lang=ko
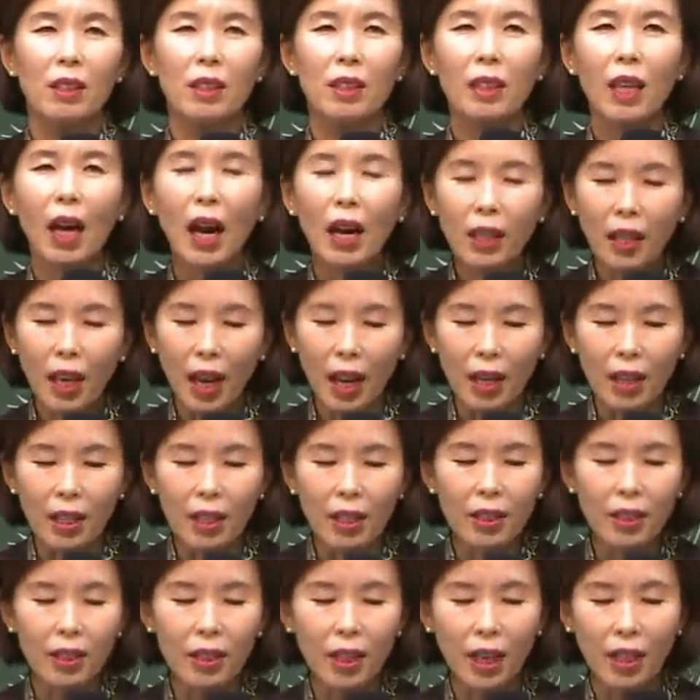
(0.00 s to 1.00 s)
상위
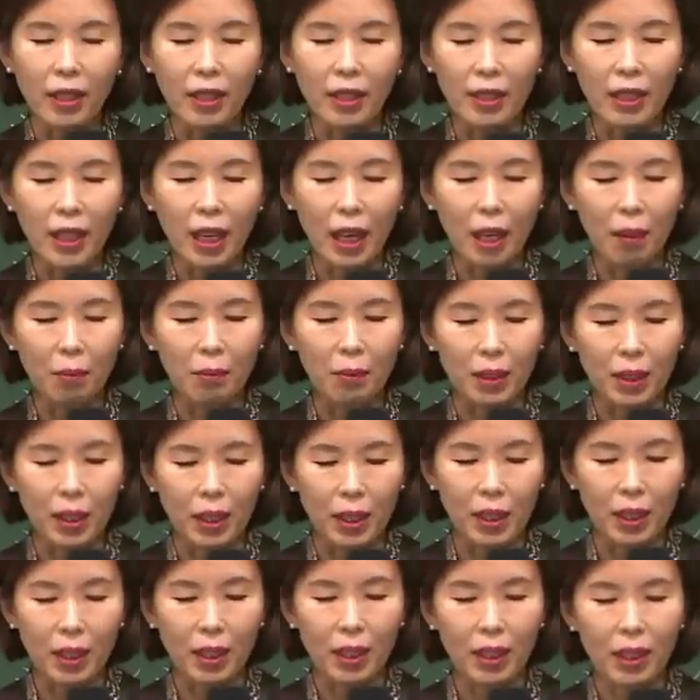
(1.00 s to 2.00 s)
엘리트에 있는
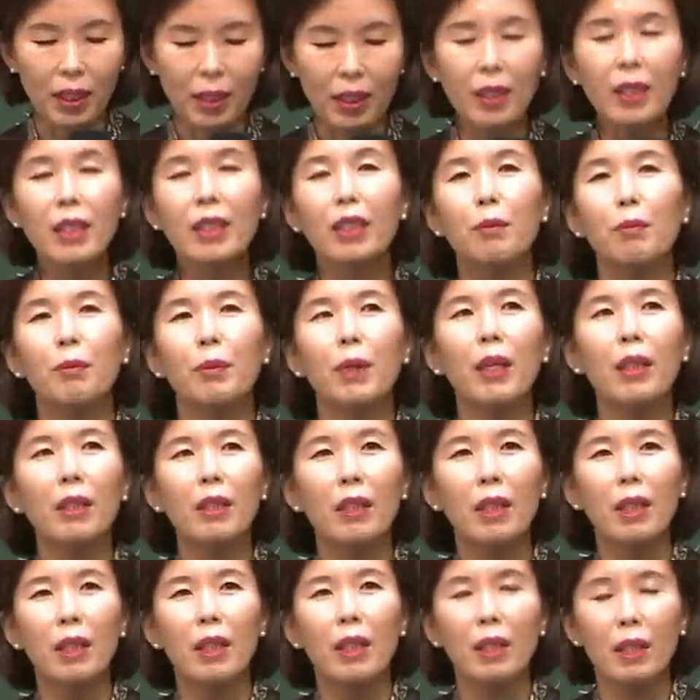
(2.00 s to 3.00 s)
사람들이 그
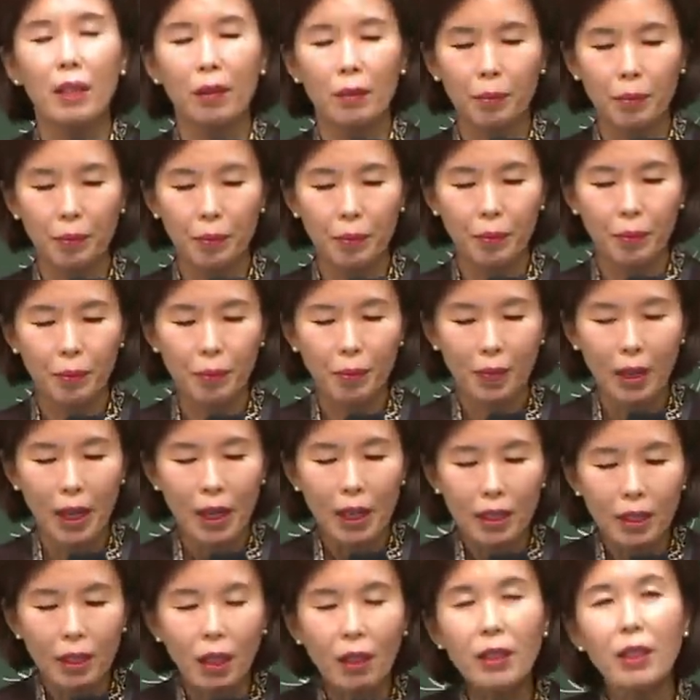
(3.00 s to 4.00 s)
집단들이
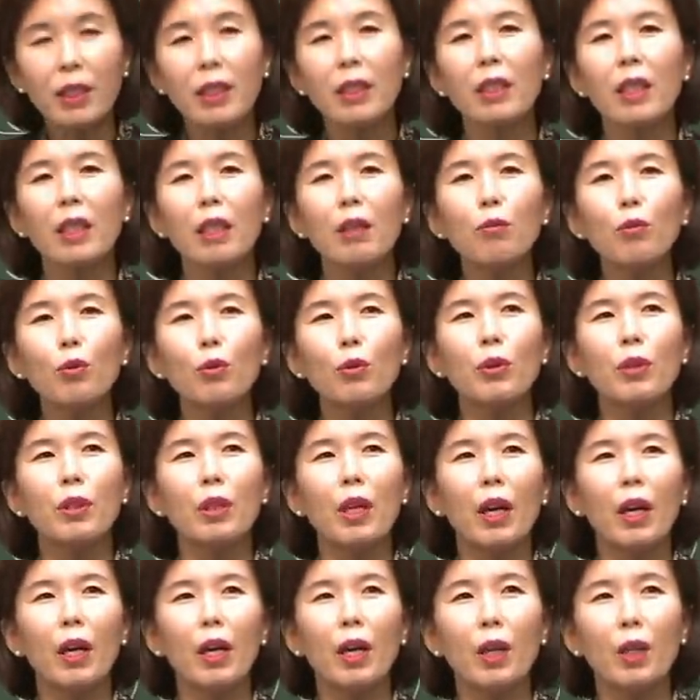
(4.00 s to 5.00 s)
정신적인
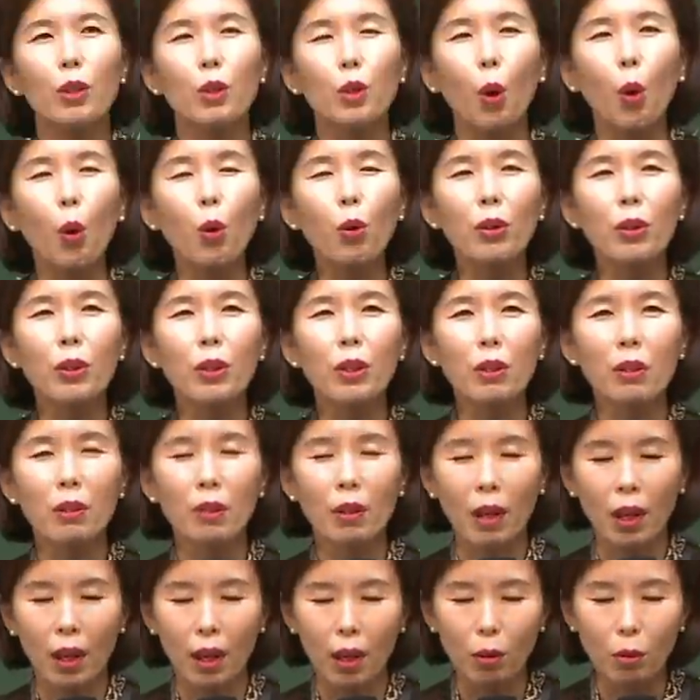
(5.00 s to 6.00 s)
문제,
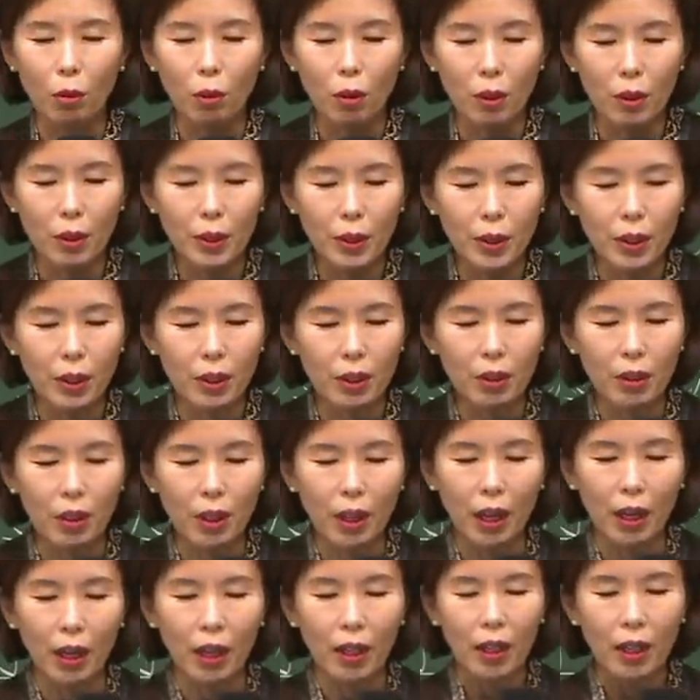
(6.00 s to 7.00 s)
조울증과
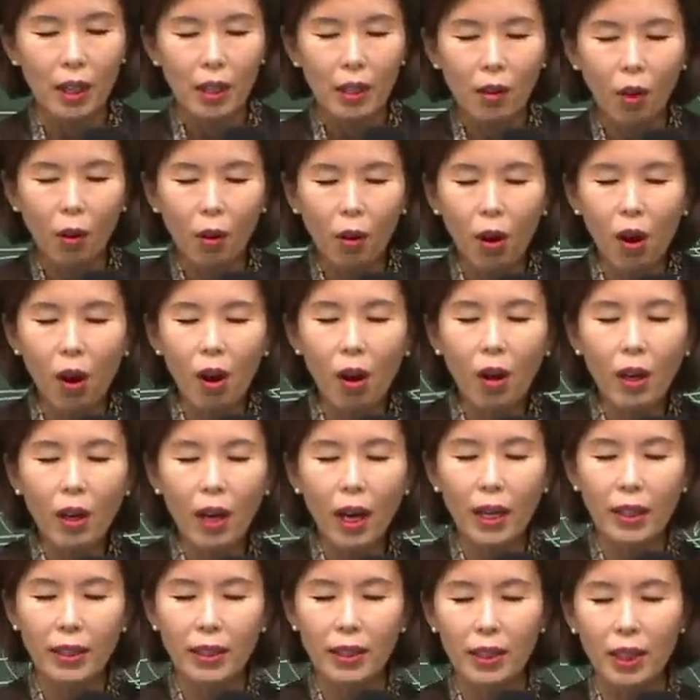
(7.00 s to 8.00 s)
우울증과 여러
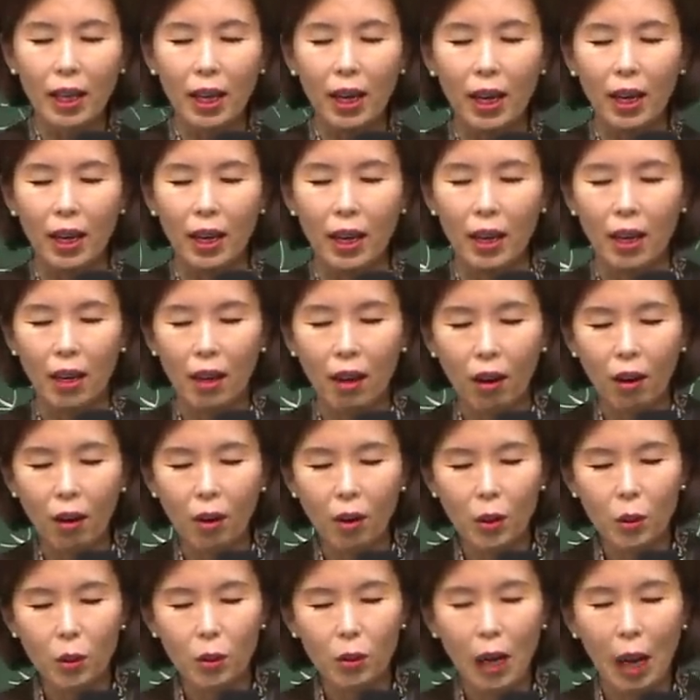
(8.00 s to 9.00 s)
가지의
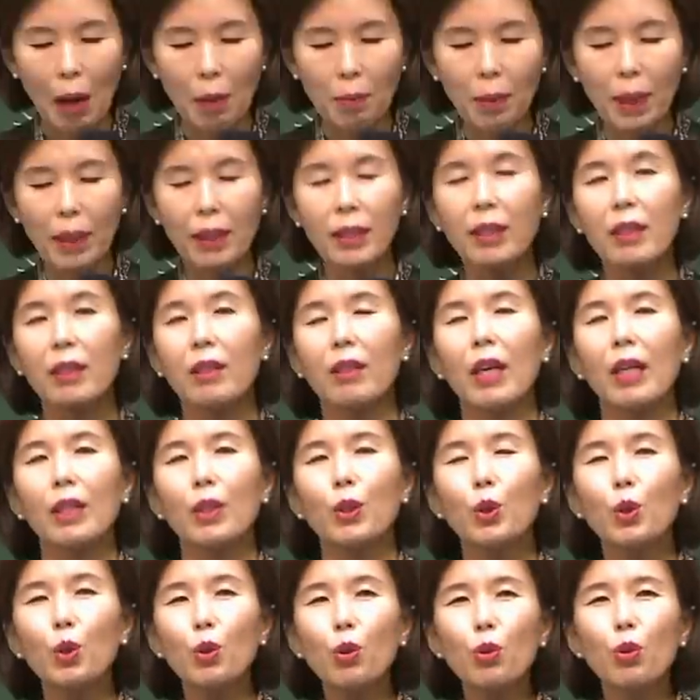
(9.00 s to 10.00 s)
어, 강박증과
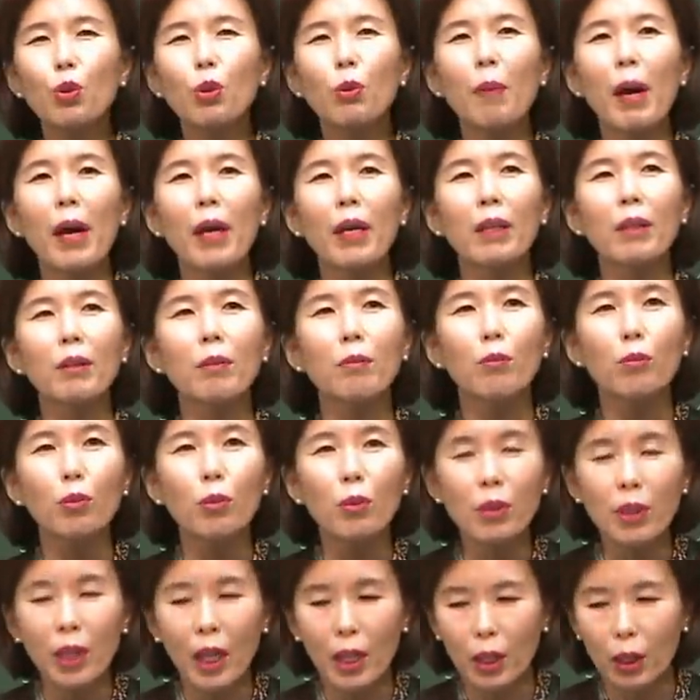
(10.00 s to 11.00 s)
수많은
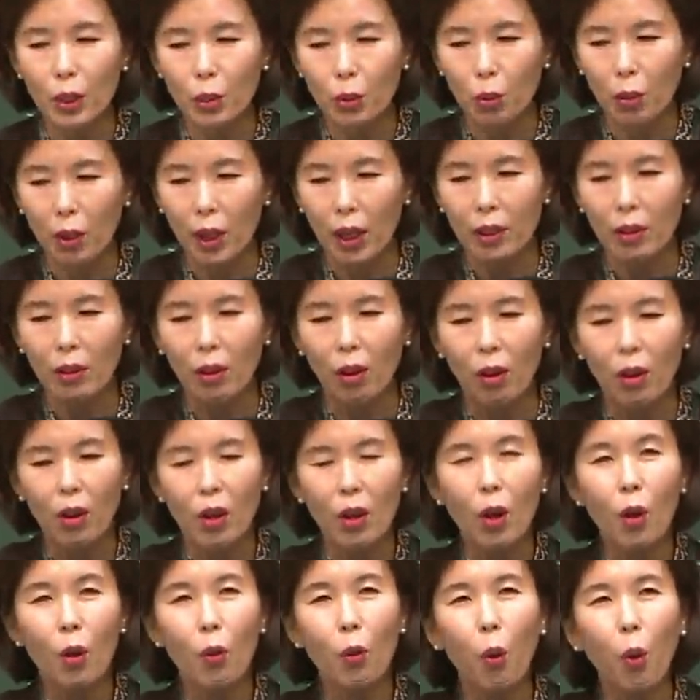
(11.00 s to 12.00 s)
문제들 속에서
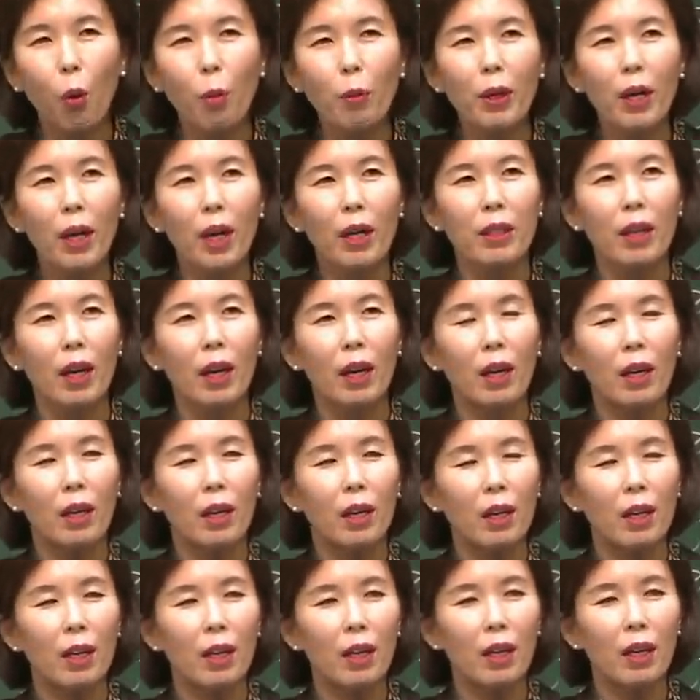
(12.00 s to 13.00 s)
고민하다.
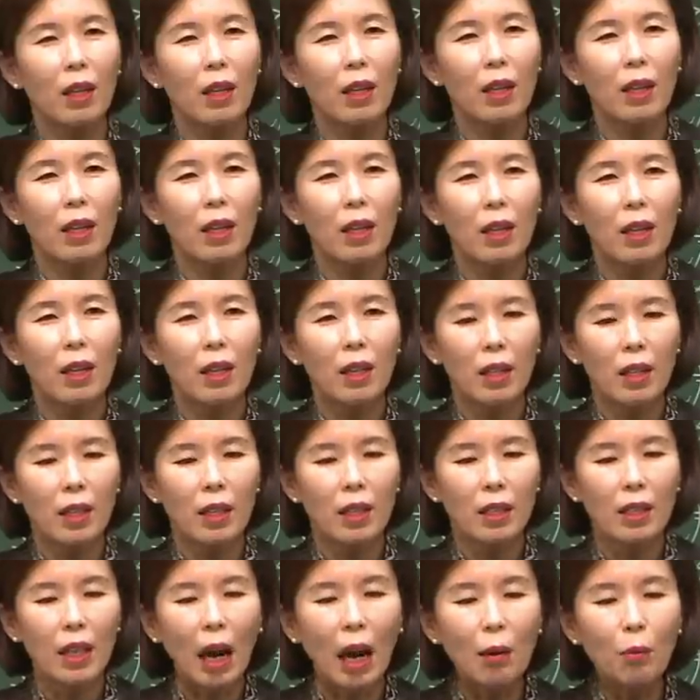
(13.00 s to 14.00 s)

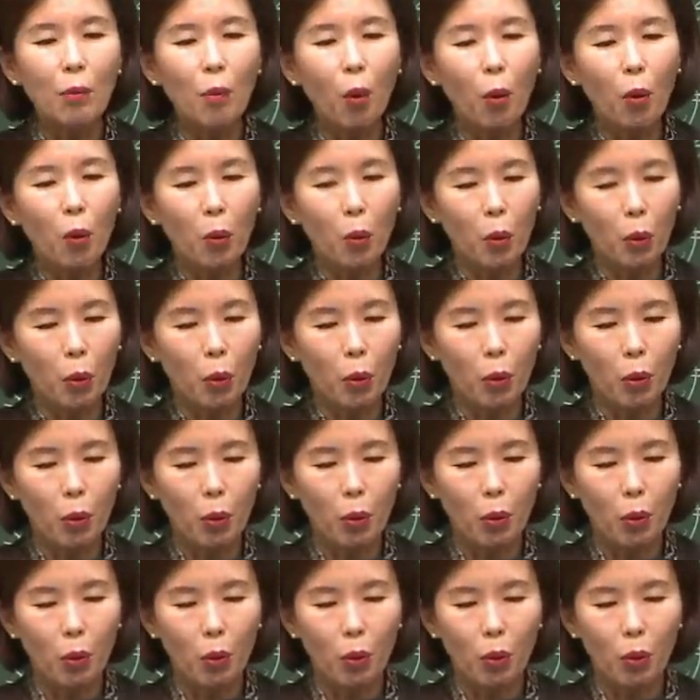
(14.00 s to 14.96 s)
약 먹고